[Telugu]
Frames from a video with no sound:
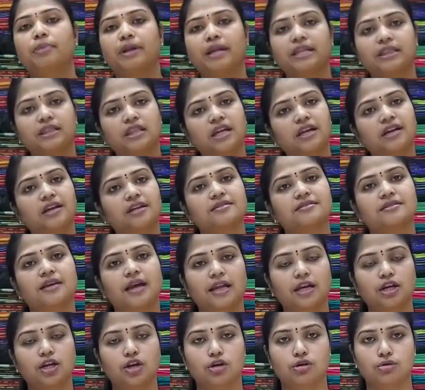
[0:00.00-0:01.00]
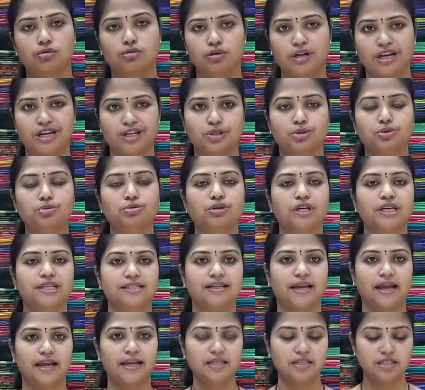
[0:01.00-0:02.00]
ప్రతి డిజైన్ లో కూడా టూ
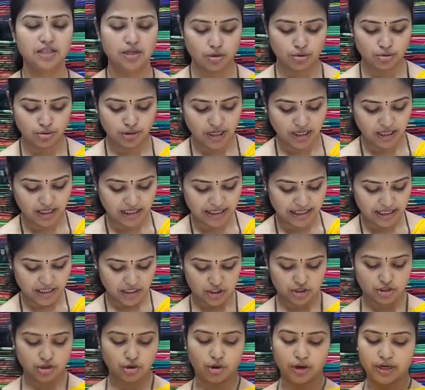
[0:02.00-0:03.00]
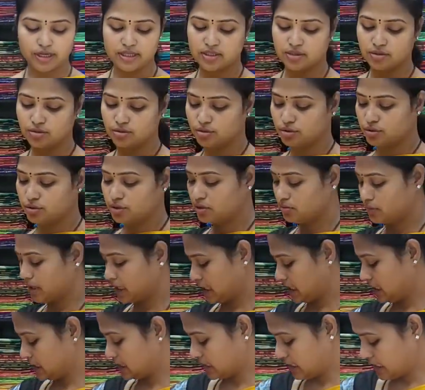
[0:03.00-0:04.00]
డిజైన్స్ లో కూడా కలర్ చాయిస్ ఉంటుంది
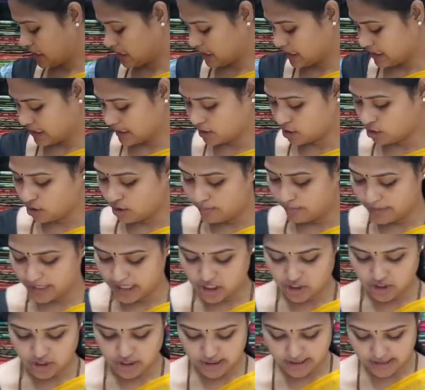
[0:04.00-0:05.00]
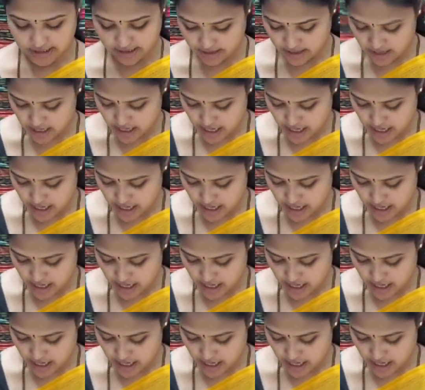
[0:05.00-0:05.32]
మనకి త్రీ కలర్ కాంబినేషన్స్